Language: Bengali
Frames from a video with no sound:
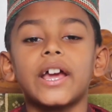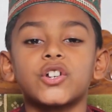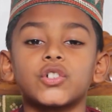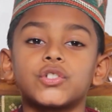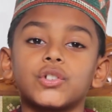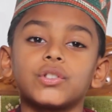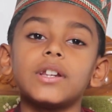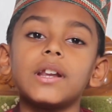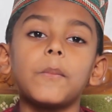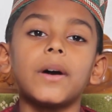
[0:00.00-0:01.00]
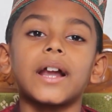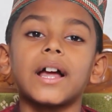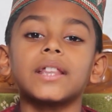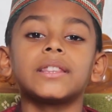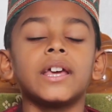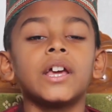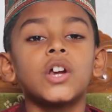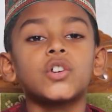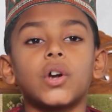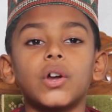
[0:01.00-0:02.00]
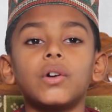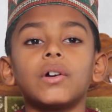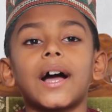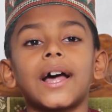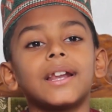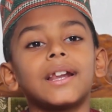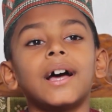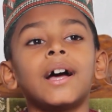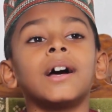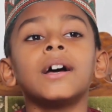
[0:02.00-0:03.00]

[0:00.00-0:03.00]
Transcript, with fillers: একশো চোদ্দ নম্বর আয়াতে স্বয়ং আল্লাহ